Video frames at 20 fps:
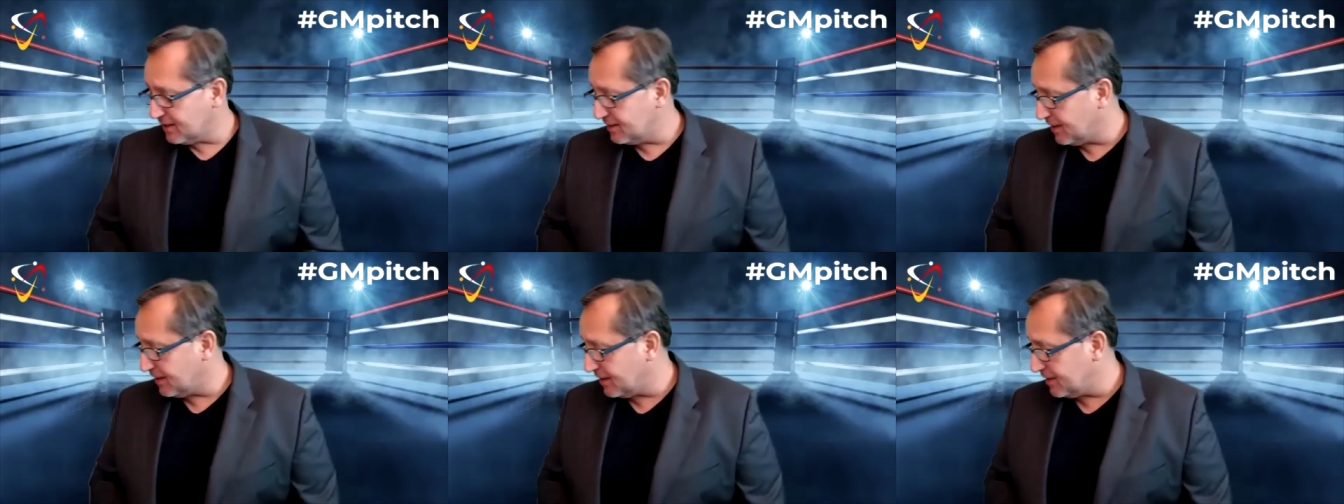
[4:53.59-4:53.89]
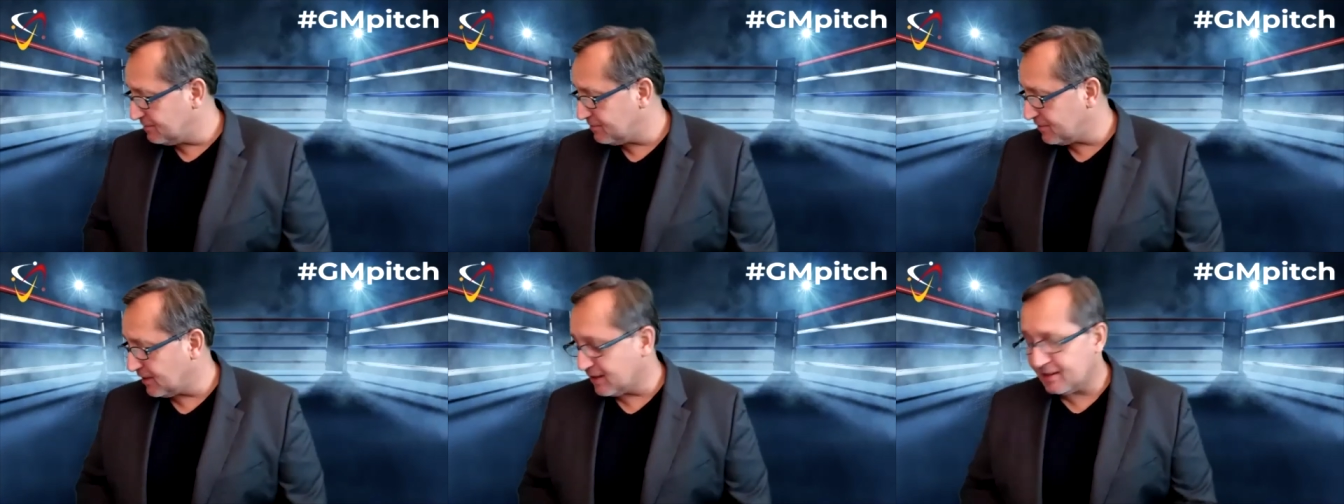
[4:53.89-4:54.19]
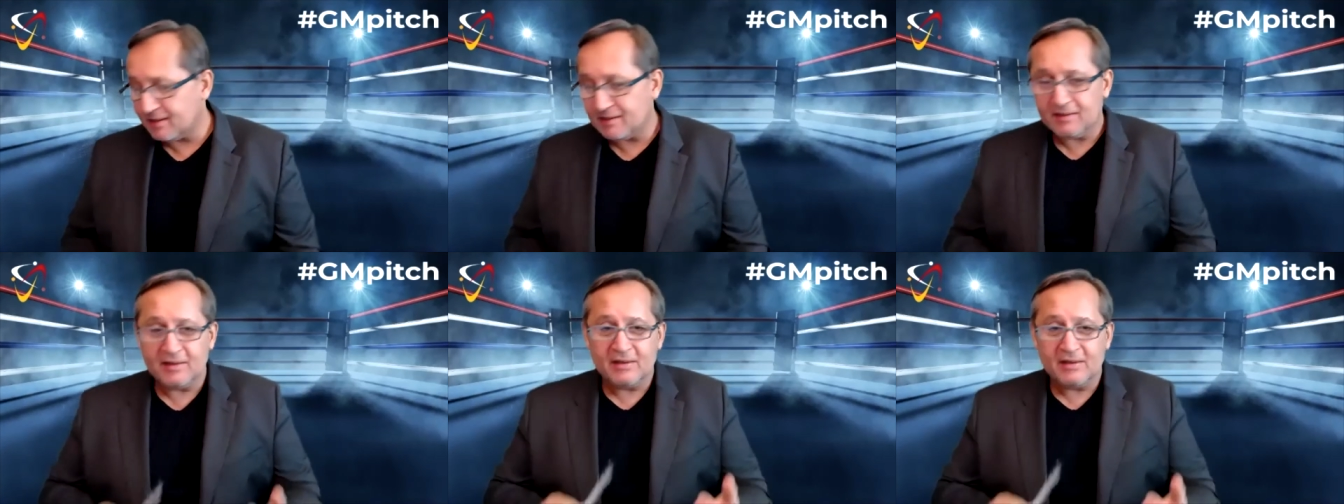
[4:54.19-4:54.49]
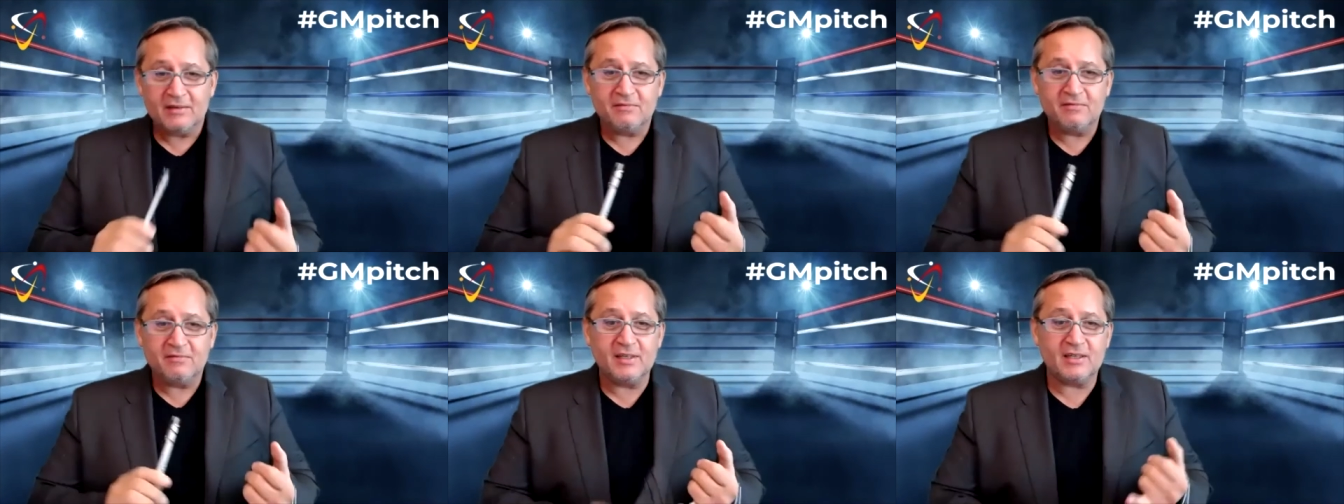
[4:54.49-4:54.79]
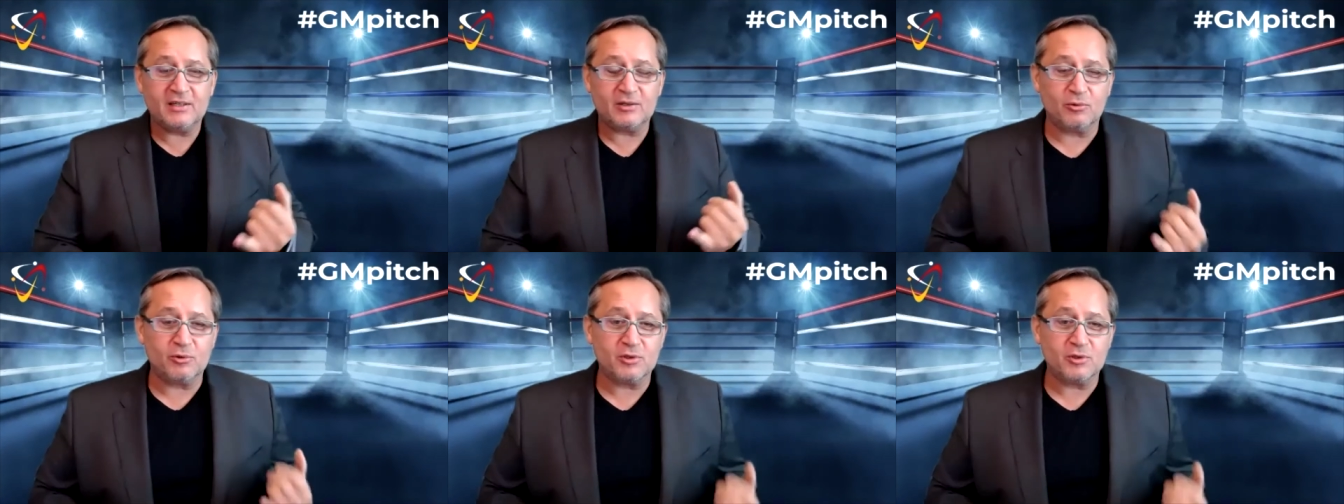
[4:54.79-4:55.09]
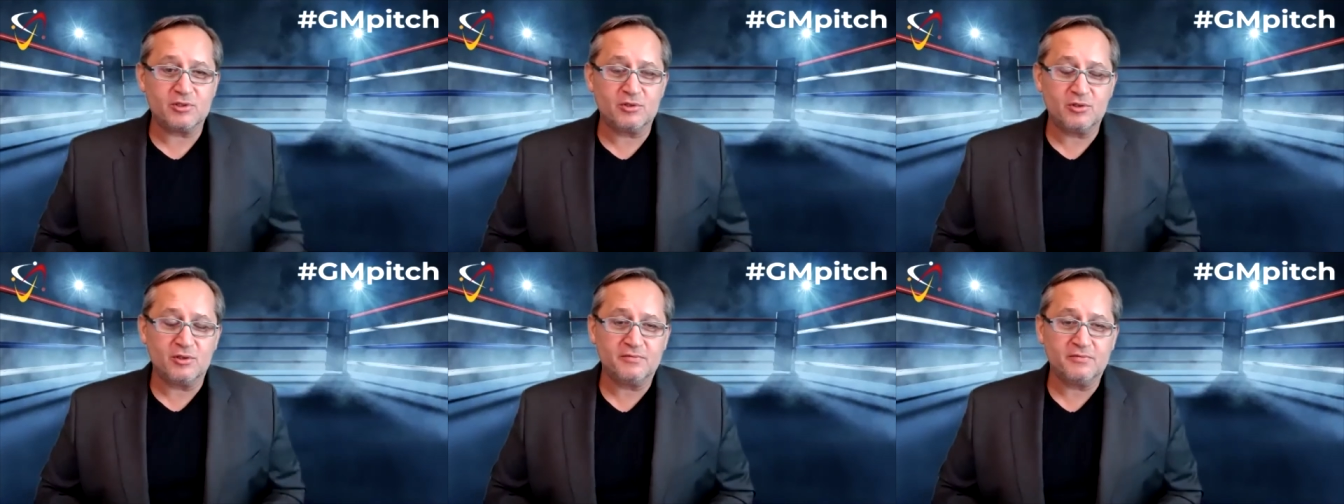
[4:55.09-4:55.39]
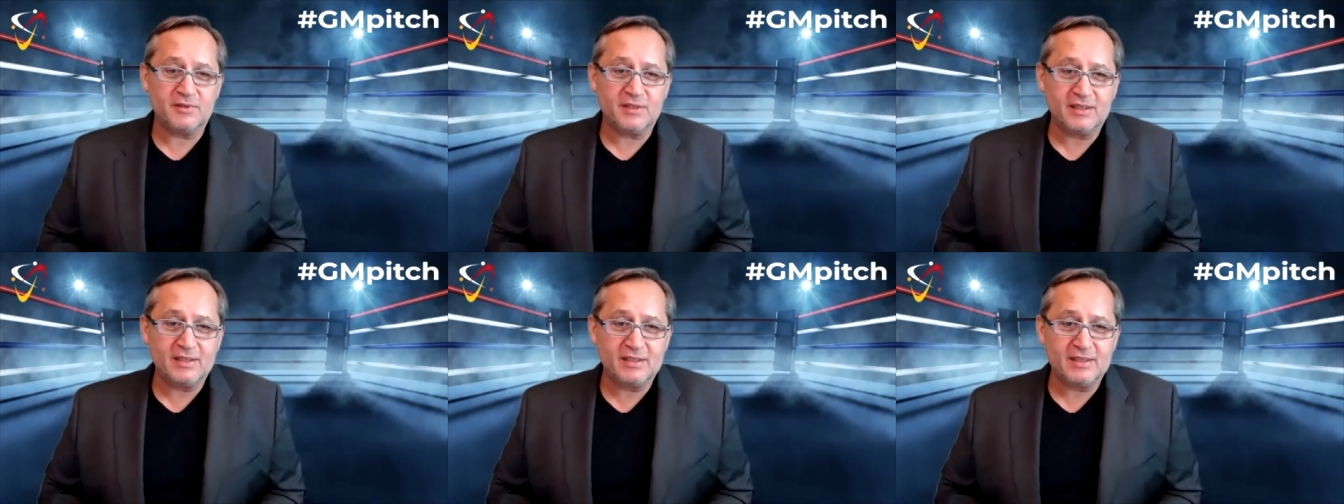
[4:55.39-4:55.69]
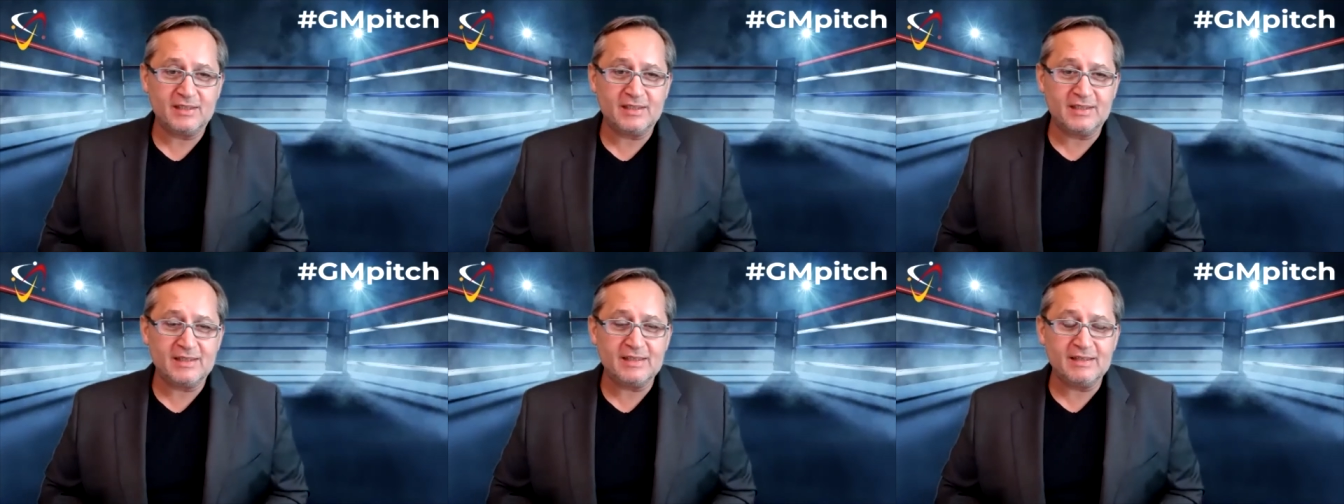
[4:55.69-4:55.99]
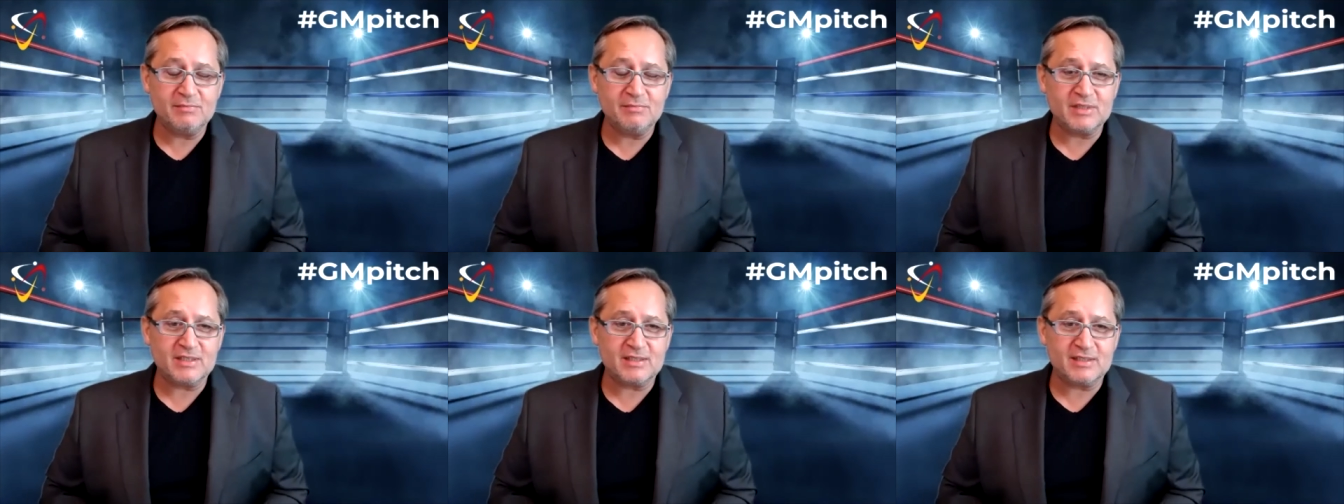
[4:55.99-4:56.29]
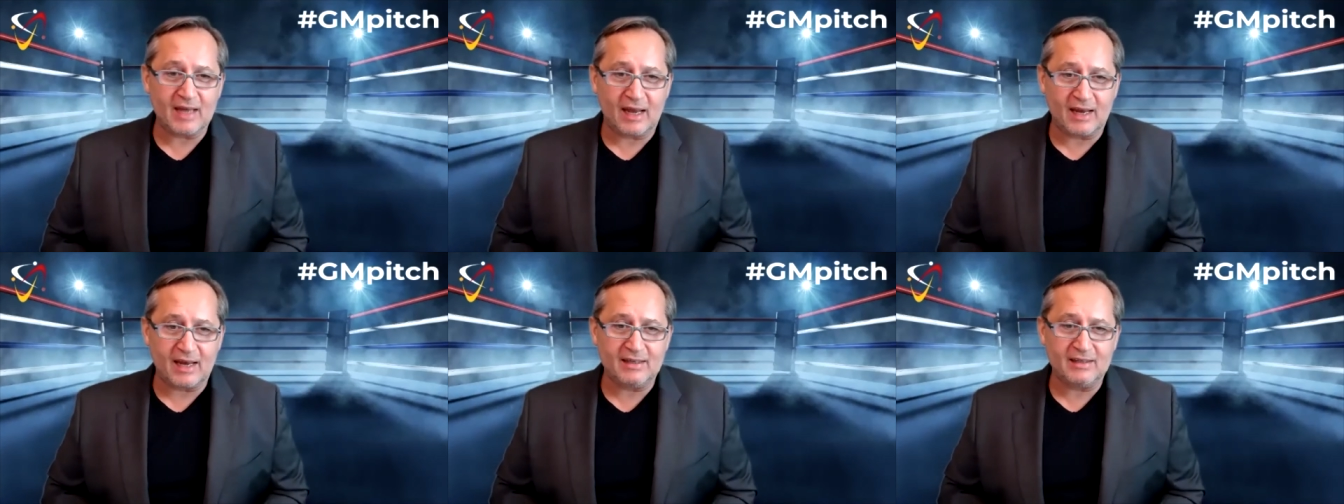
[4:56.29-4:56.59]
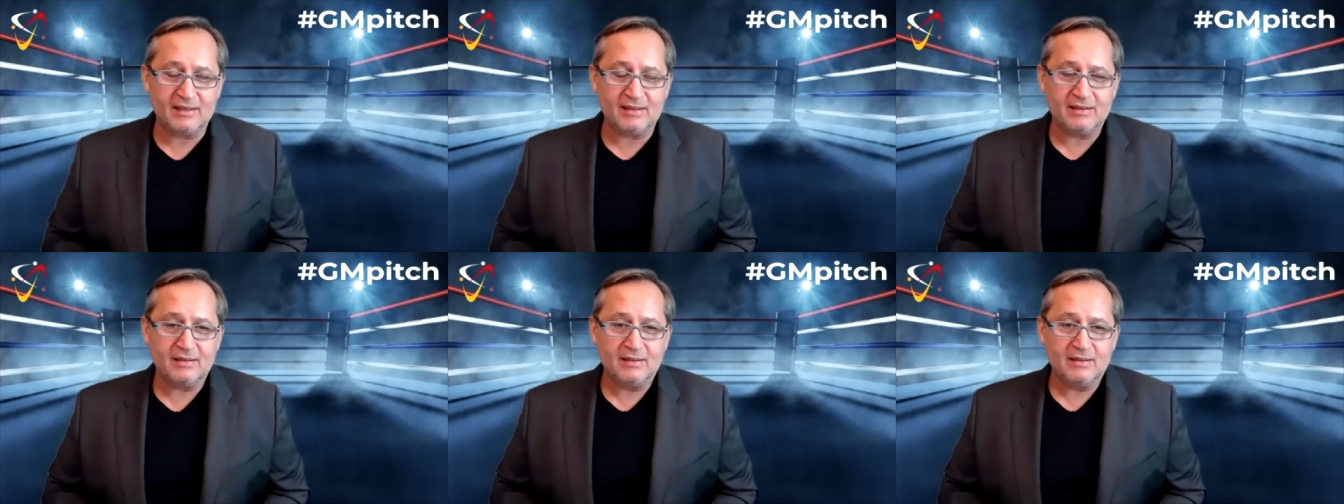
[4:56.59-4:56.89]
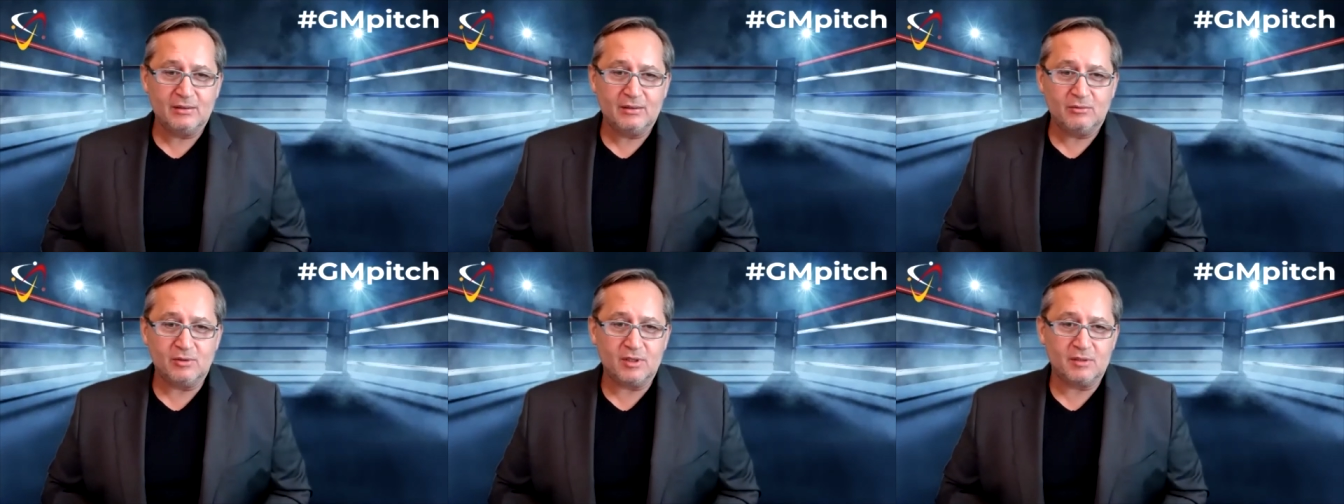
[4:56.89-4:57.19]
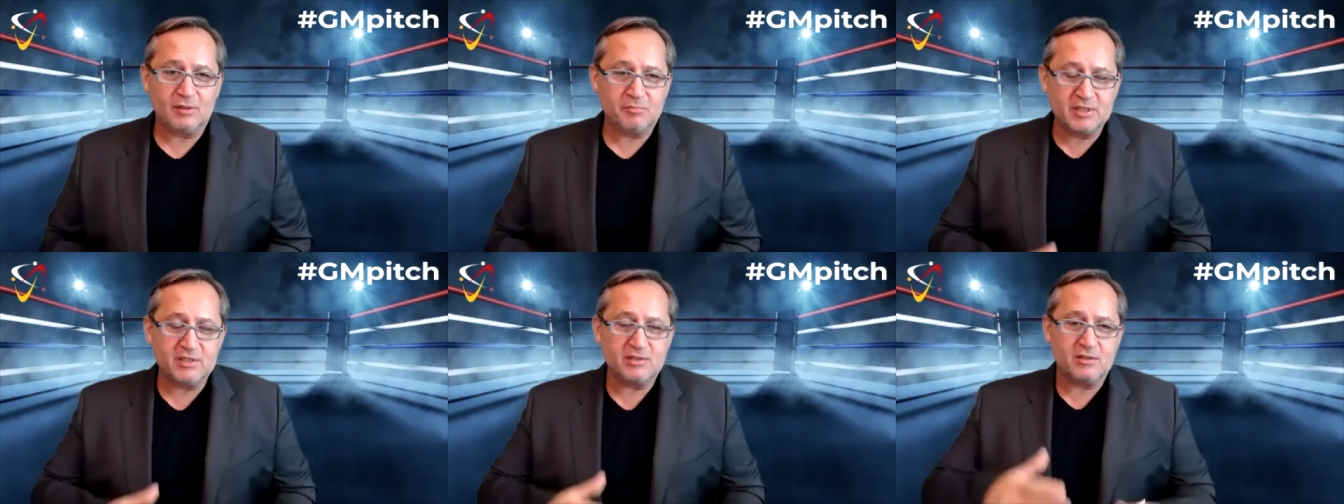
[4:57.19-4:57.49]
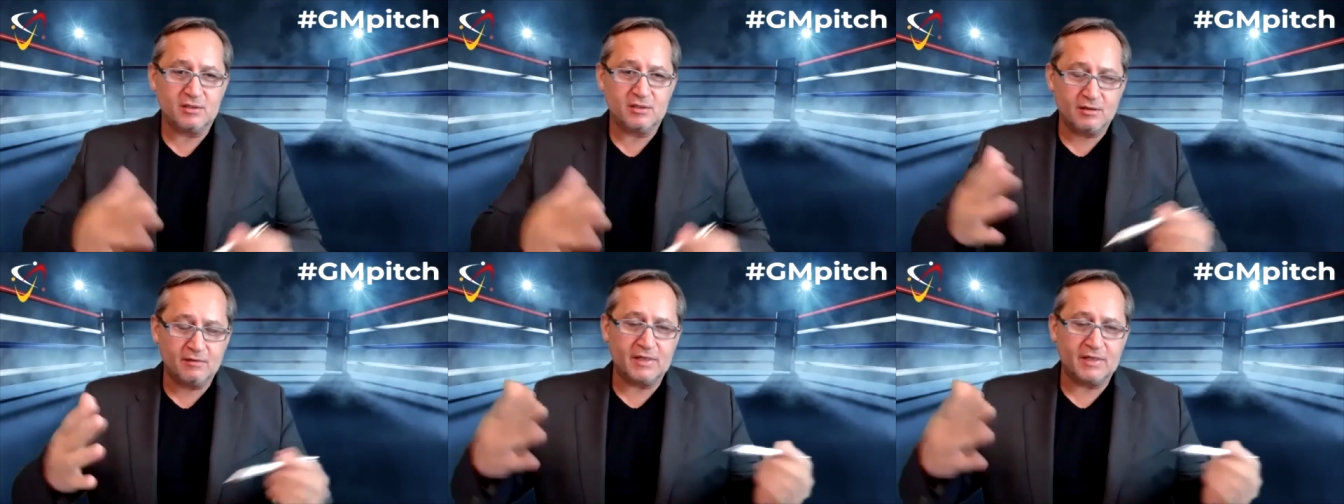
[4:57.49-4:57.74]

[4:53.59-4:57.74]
Die eine Frage, wie groß dürfen denn die Teams sein oder bis zu einer,